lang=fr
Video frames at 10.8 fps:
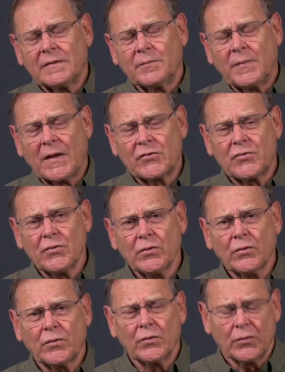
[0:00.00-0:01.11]
Bien
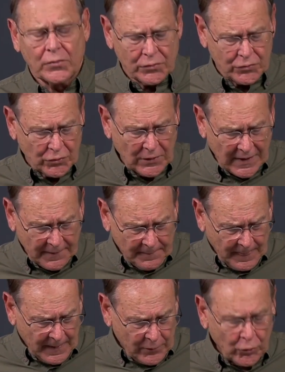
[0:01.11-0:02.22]
sûr que cela
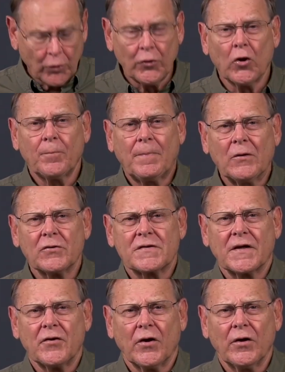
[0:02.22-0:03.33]
n'honore pas le
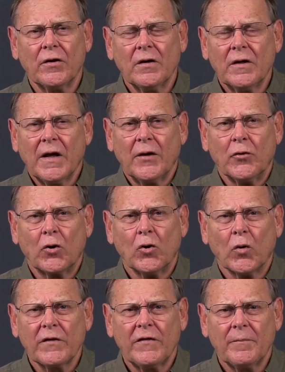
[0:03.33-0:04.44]
Seigneur et ne
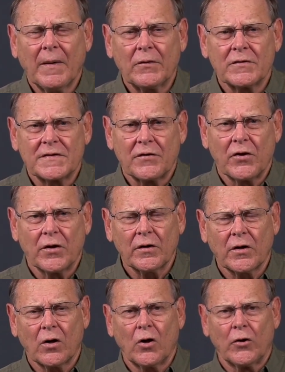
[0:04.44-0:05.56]
glorifie pas le Seigneur
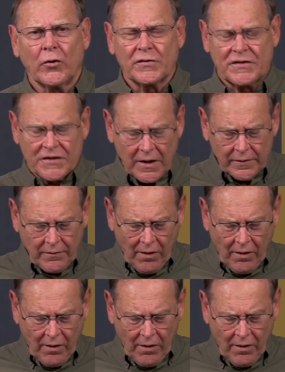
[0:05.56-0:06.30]
quand un ancien,